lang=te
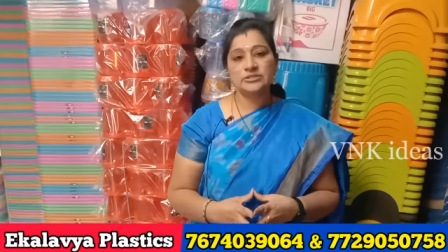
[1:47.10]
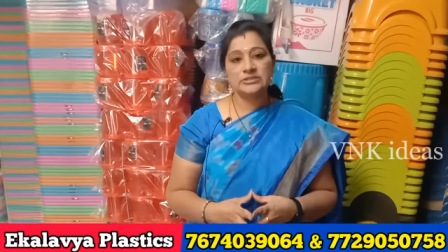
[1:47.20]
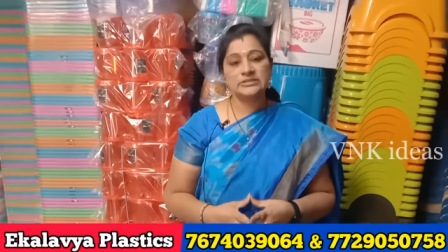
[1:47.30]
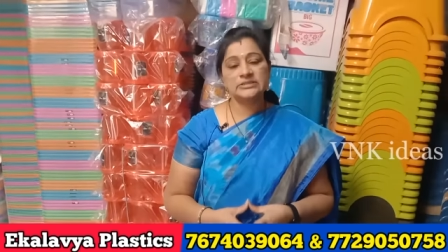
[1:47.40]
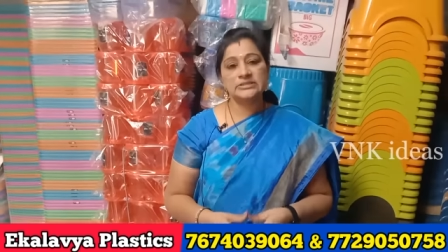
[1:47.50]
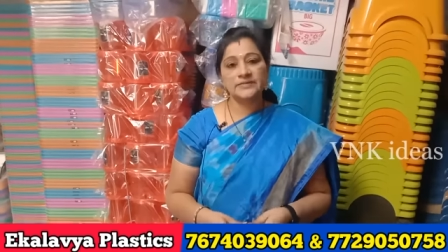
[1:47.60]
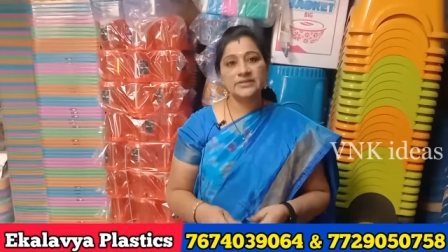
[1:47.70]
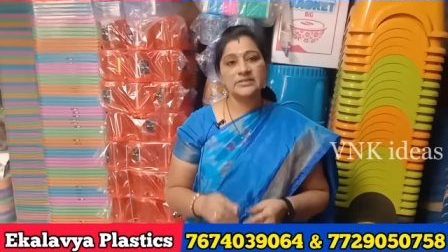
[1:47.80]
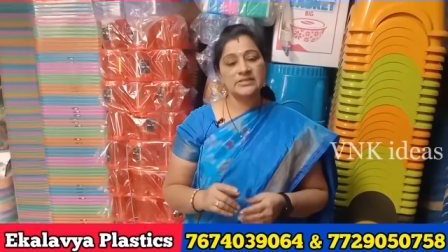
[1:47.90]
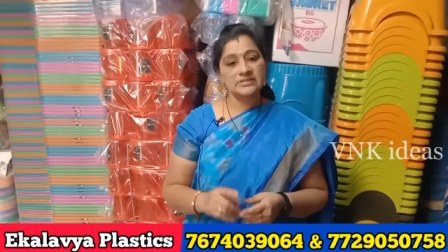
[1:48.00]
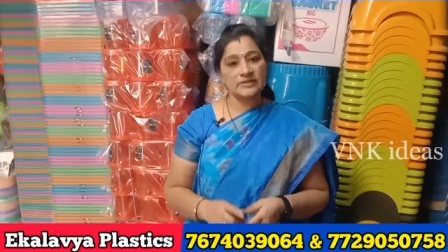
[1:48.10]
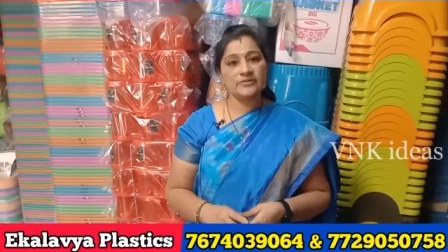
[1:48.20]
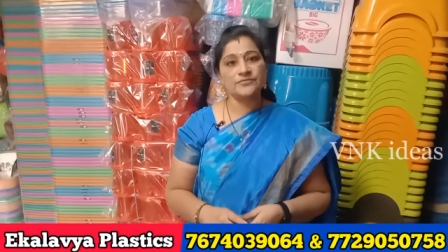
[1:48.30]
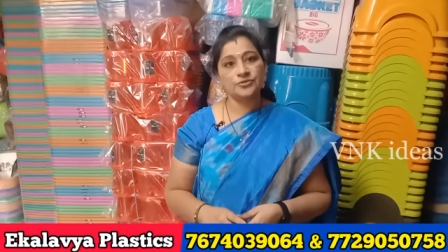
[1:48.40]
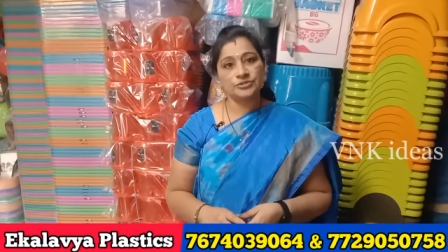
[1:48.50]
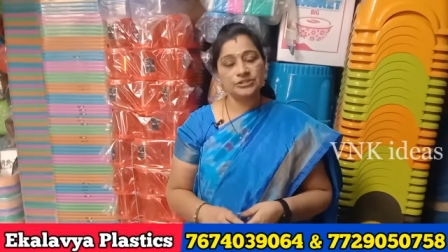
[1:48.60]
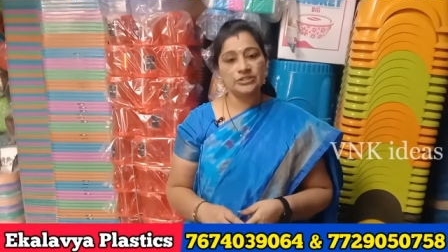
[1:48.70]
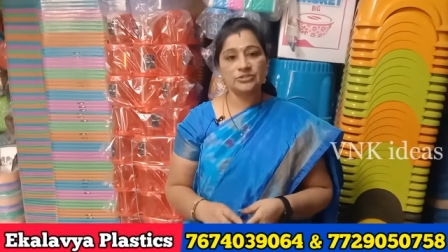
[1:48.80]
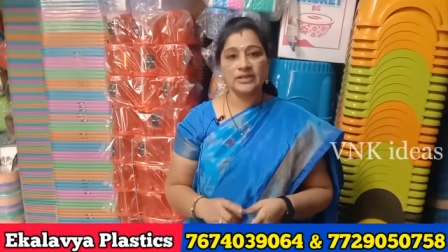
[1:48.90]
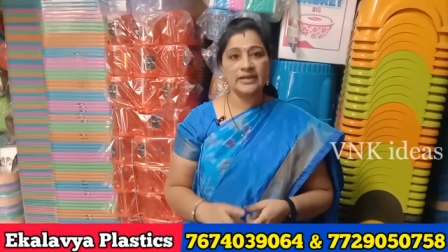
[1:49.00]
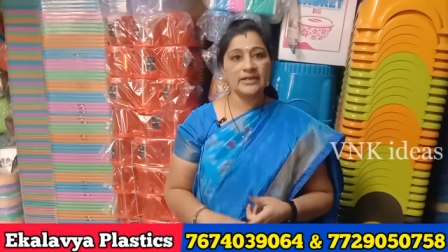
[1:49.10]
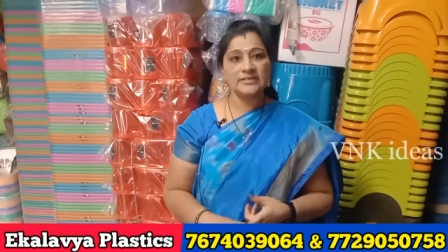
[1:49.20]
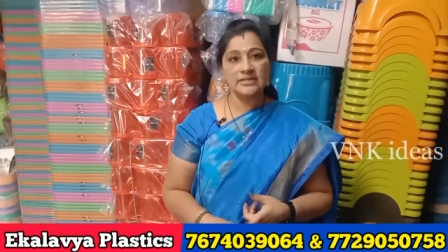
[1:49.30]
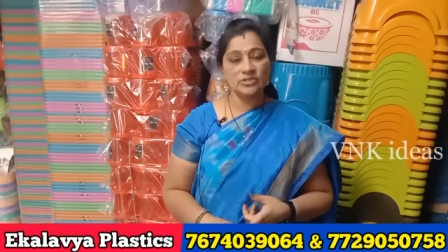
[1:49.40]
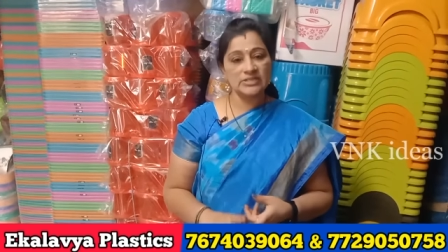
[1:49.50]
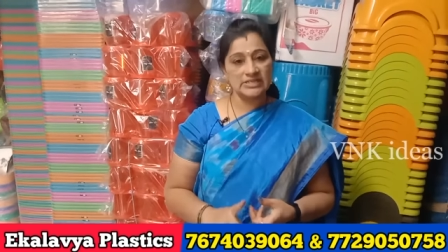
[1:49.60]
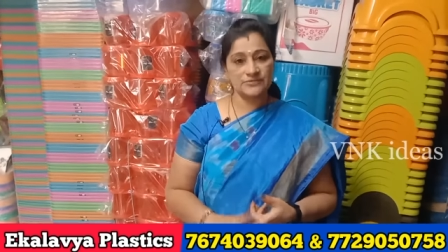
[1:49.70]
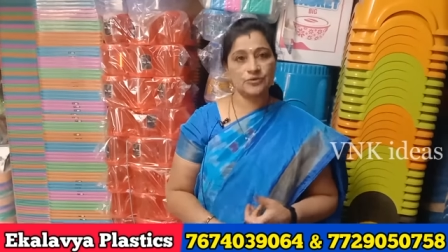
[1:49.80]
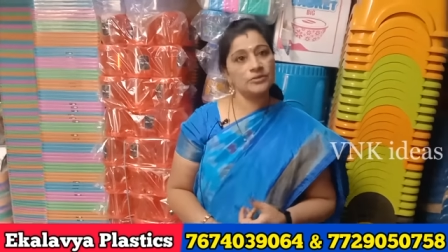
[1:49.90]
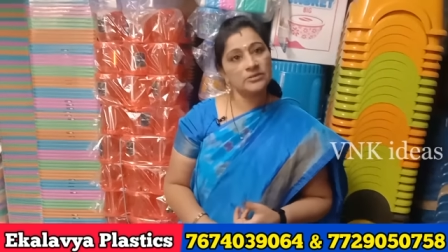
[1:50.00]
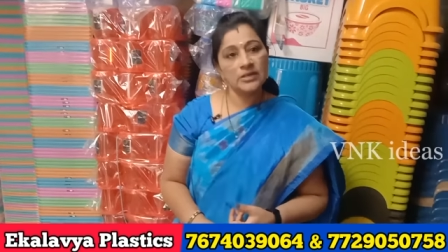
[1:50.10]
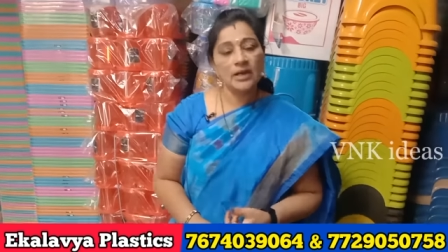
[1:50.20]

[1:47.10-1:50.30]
వచ్చేసి సెవెన్ సిక్స్ సెవెన్ ఫోర్ జీరో త్రీ నైన్ జీరో సిక్స్ ఫోర్